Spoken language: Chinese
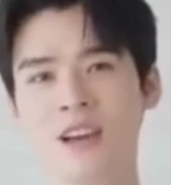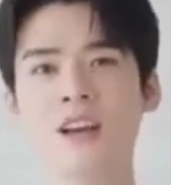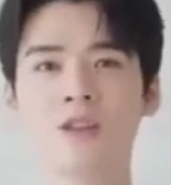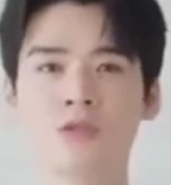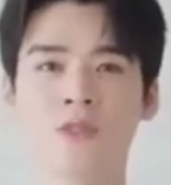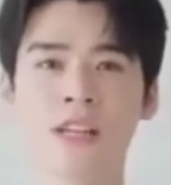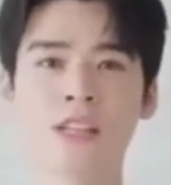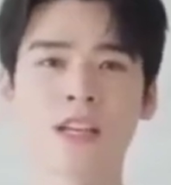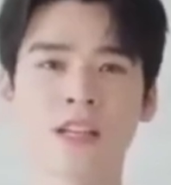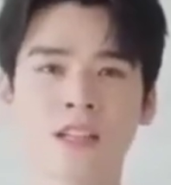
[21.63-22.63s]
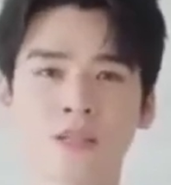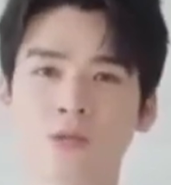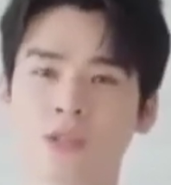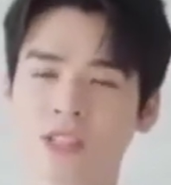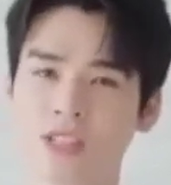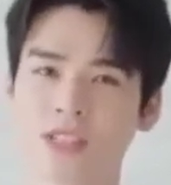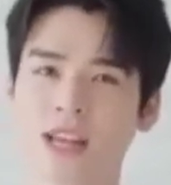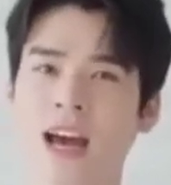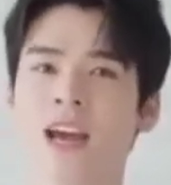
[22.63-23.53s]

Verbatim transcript: 去发现更多精彩